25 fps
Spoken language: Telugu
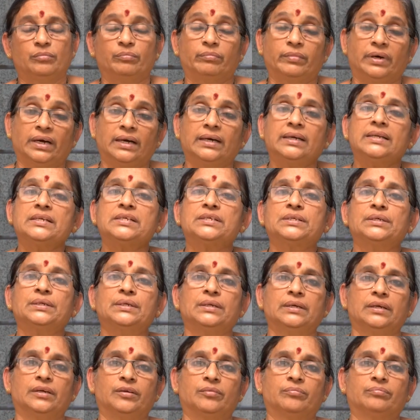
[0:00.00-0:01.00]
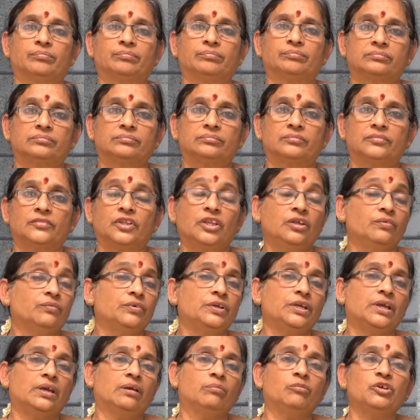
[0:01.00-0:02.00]
మహర్షిని నీవు
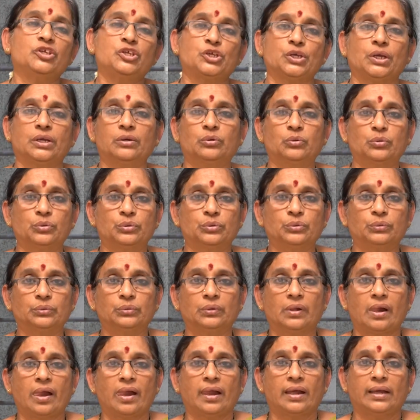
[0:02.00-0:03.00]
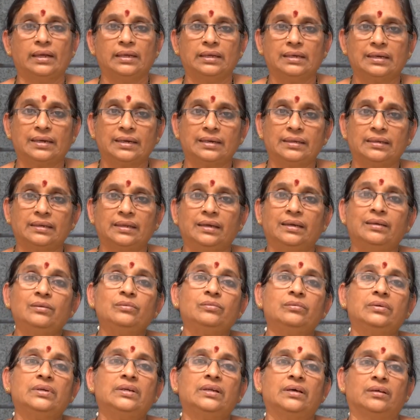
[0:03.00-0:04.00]
ఏమీ చేయకూడదు ఇక్కడ
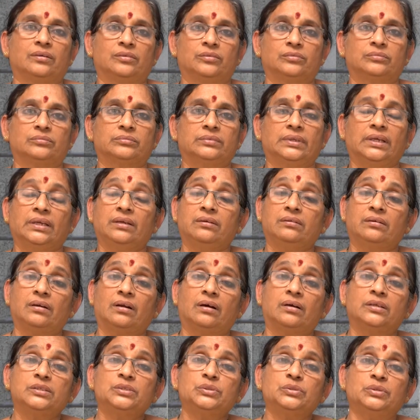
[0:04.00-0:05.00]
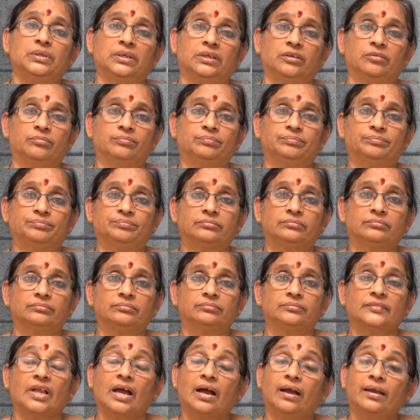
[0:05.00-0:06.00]
నేనున్నాను నేను రాజుని
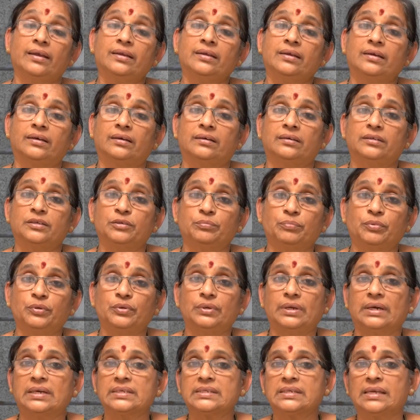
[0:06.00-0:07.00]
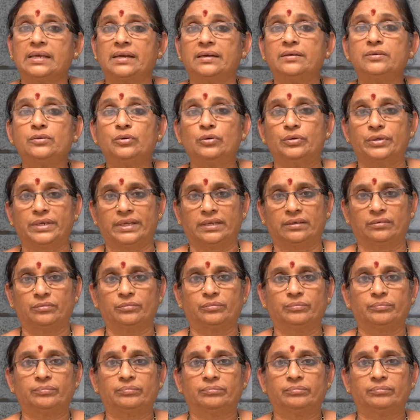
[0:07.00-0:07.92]
ఆయన ఇప్పుడు నా శరణు కోరారు